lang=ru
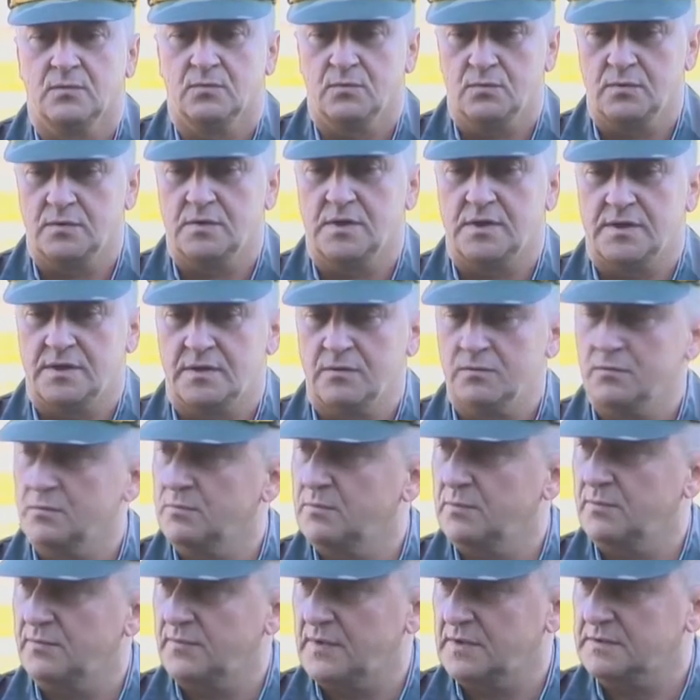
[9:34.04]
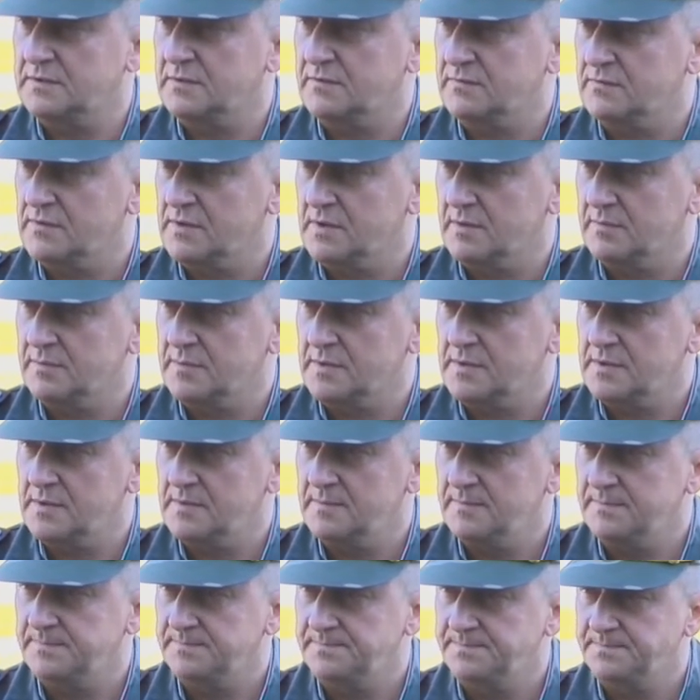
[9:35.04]
Ну и достигнут был фактор
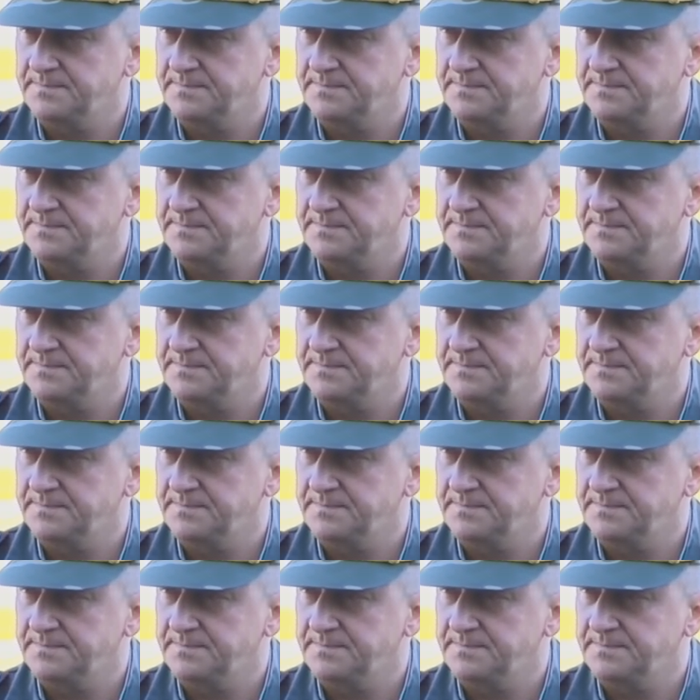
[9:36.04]
внезапности.